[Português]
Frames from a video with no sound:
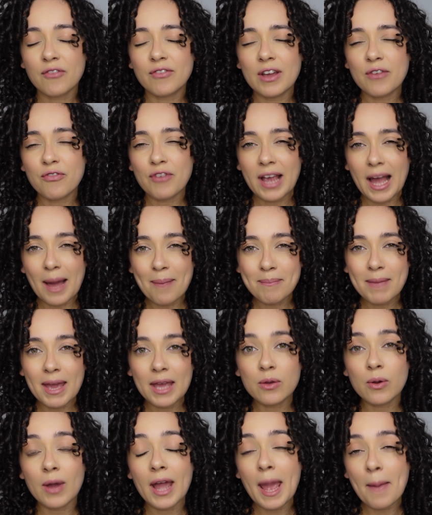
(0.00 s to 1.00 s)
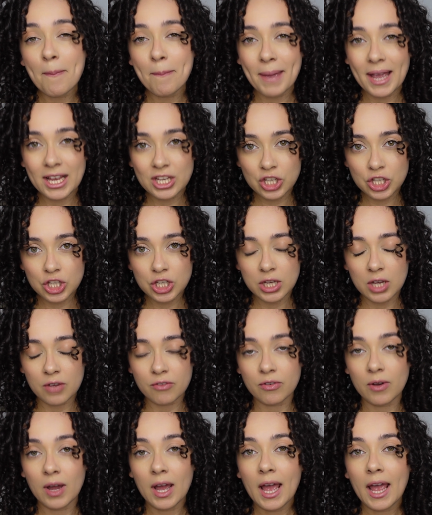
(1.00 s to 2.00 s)
vai ficar meio
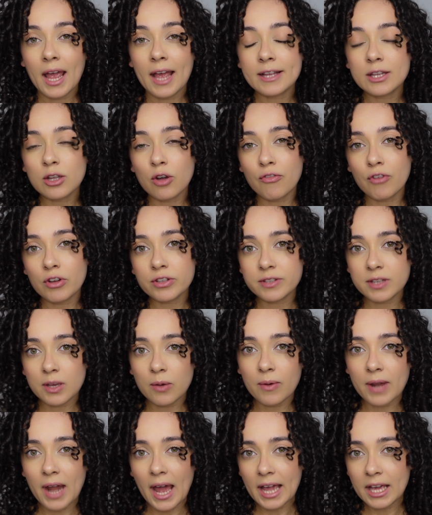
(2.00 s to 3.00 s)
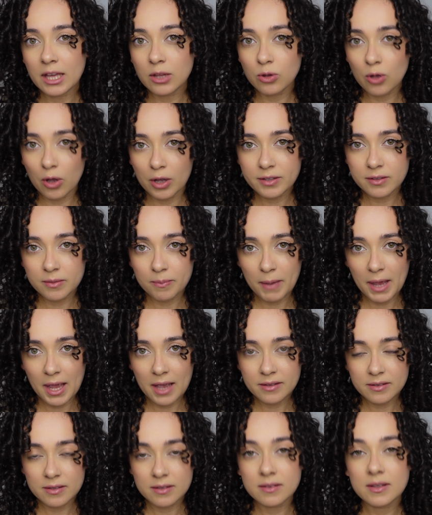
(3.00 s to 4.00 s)
repetitivo. Então eu vou segurar aí dois
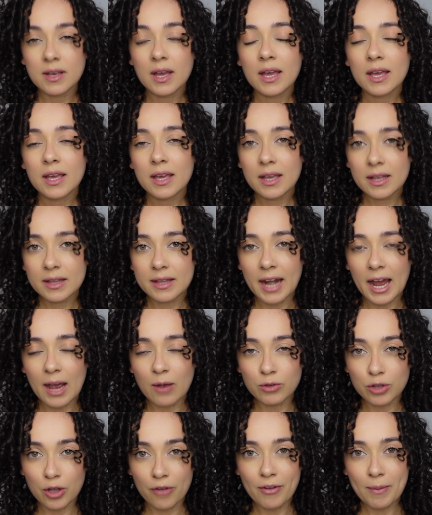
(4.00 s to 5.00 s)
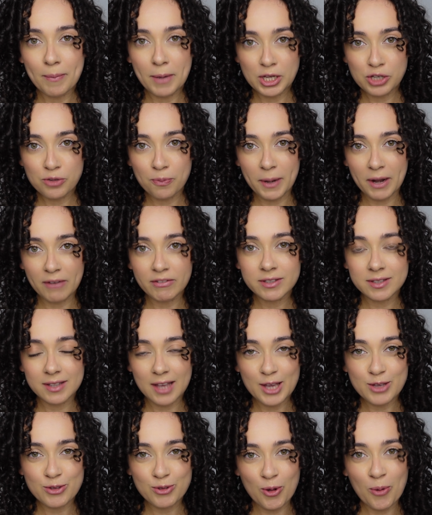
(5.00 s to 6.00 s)
meses e trago novamente para
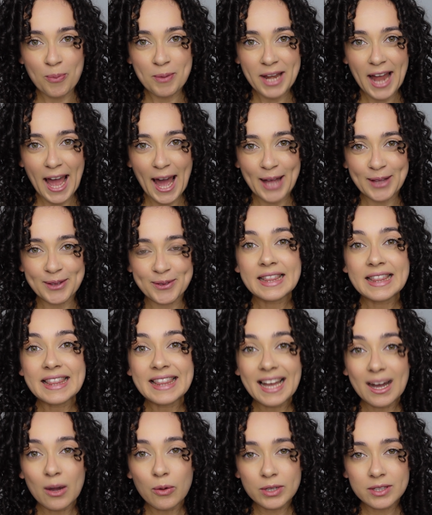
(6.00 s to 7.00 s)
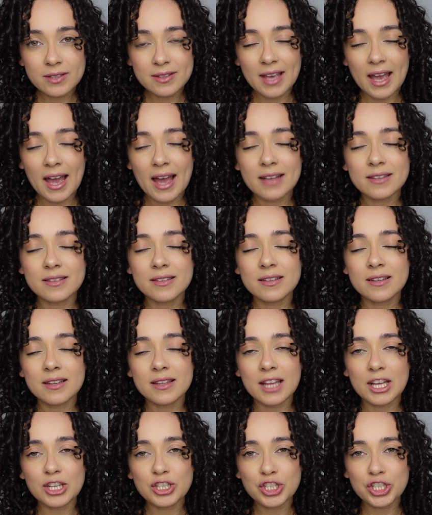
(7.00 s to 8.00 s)
vocês, combinado? Não esquece de
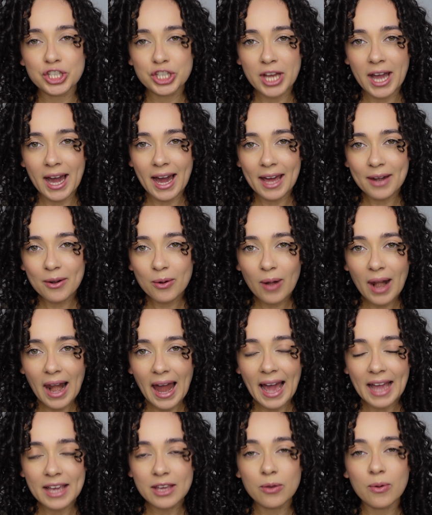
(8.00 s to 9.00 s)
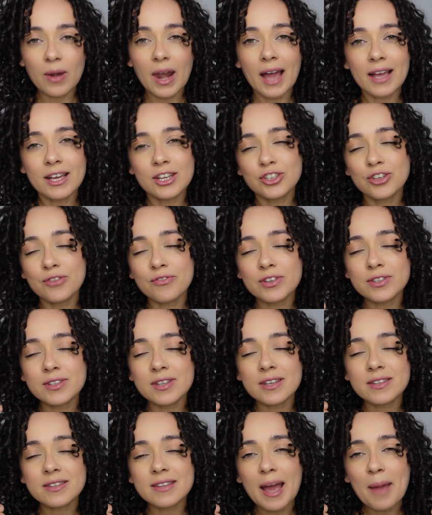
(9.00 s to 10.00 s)
deixar o like, o like de
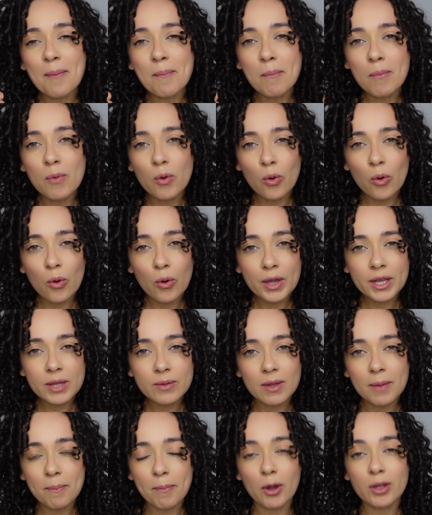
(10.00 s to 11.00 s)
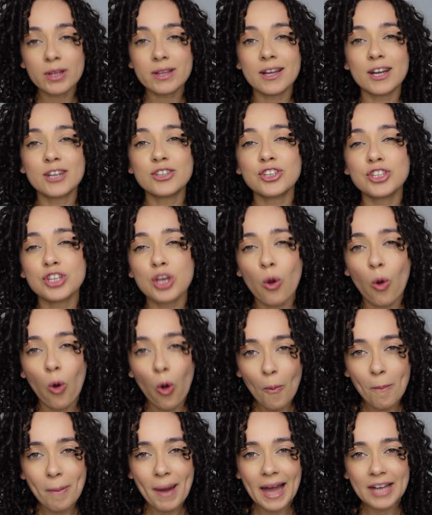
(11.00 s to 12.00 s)
vocês é muito importante, de
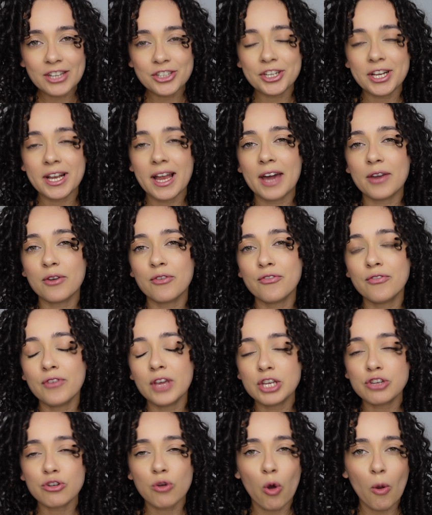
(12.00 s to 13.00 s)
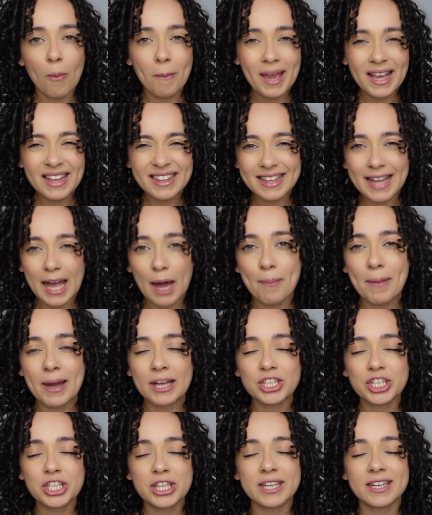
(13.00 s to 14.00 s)
compartilhar o vídeo, comentar
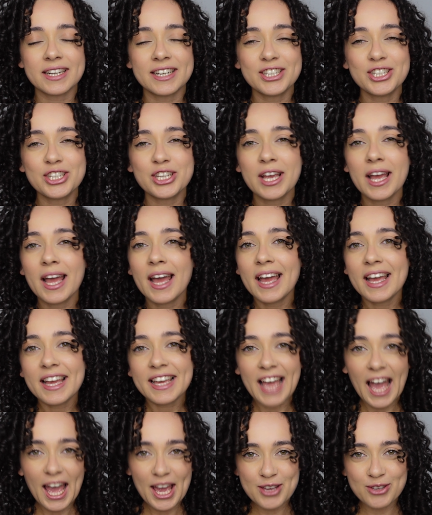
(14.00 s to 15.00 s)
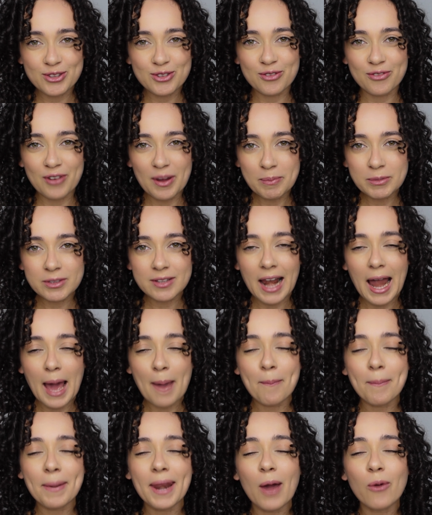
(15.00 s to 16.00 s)
bastante. E é isso, vamos
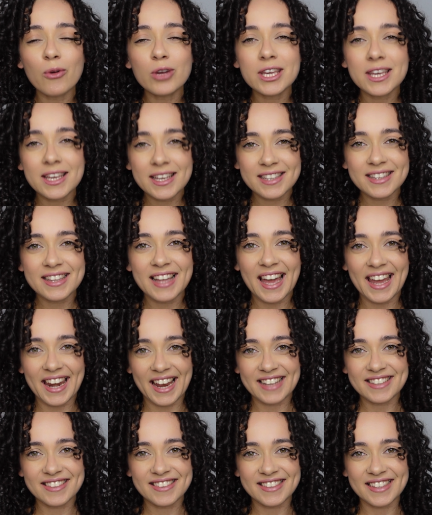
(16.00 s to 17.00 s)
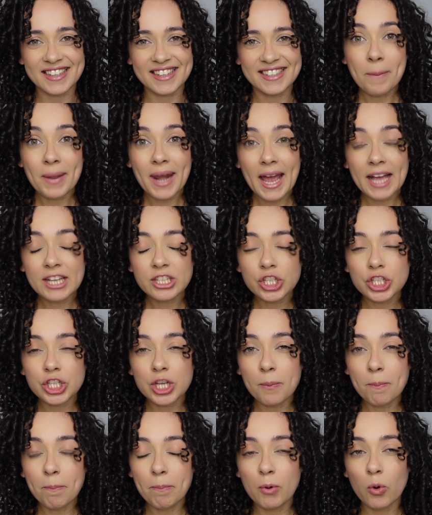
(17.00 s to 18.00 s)
lá para o que interessa.
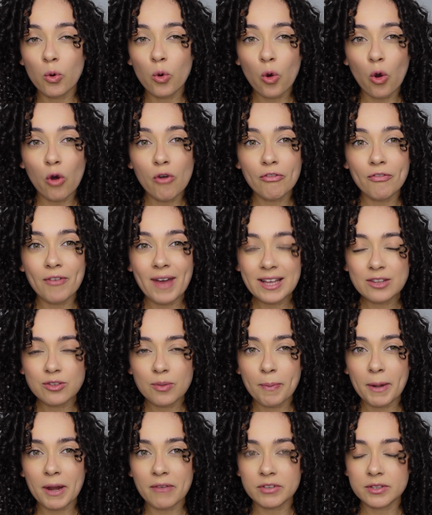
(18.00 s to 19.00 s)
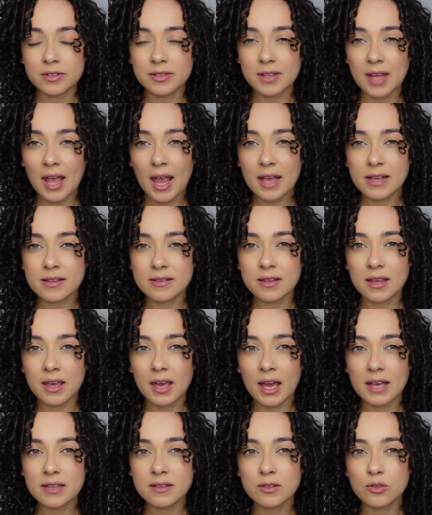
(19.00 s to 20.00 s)
Pré-shampoo. Confesso para vocês
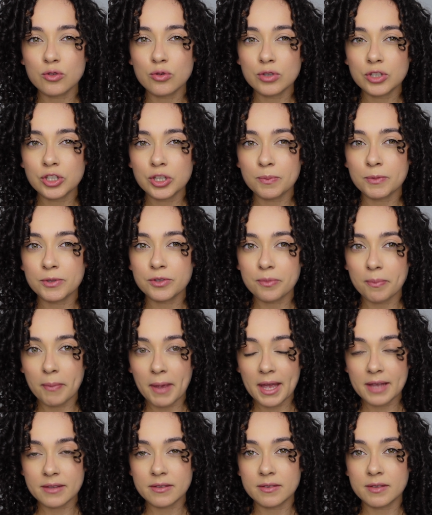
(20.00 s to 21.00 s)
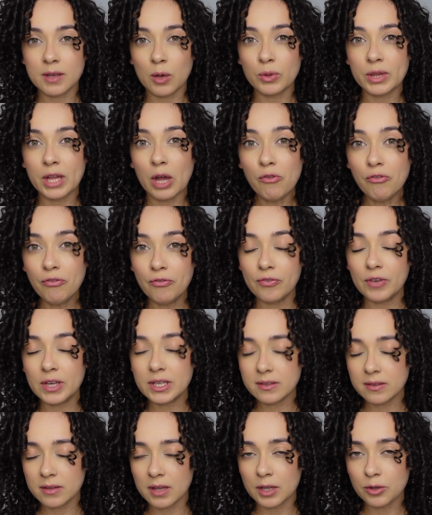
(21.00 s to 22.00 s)
que esses últimos meses eu não
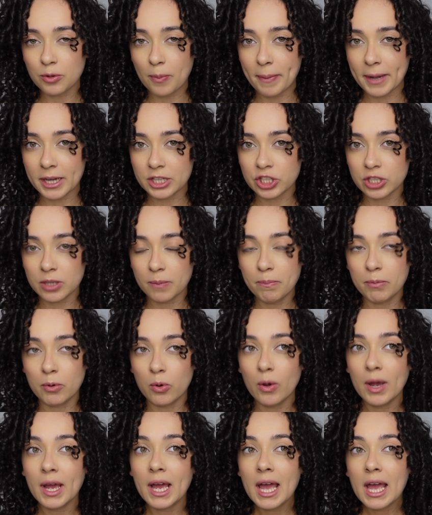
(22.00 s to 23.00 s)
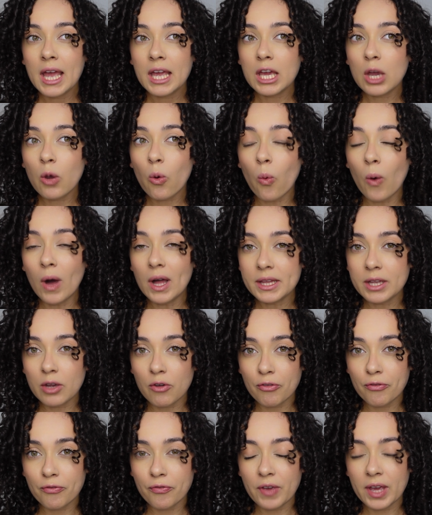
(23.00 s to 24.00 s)
fiz tanto pré-shampoo e quando
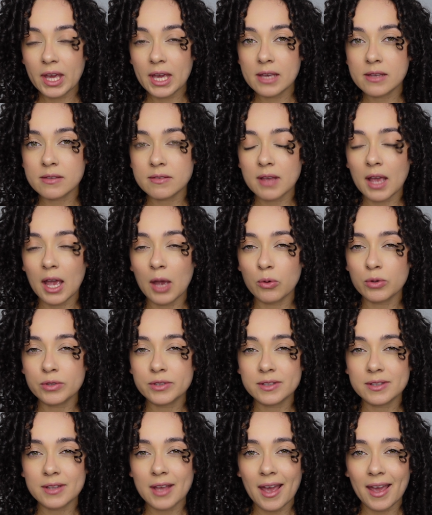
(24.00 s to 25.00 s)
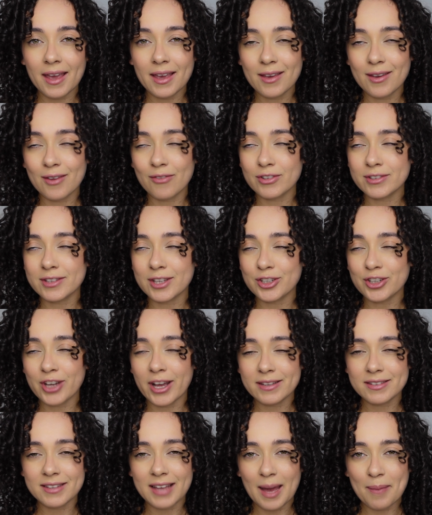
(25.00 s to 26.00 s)
eu fiz, eu usei que vocês
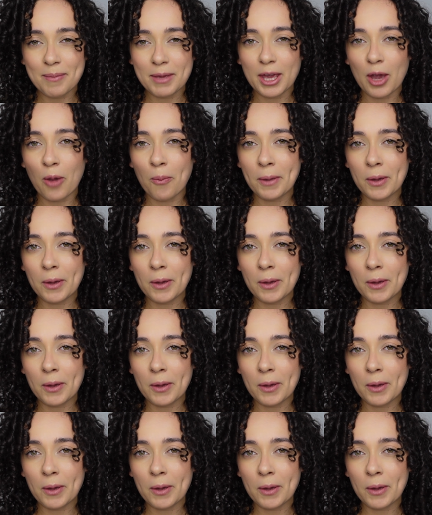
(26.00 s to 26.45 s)
já sabem que é o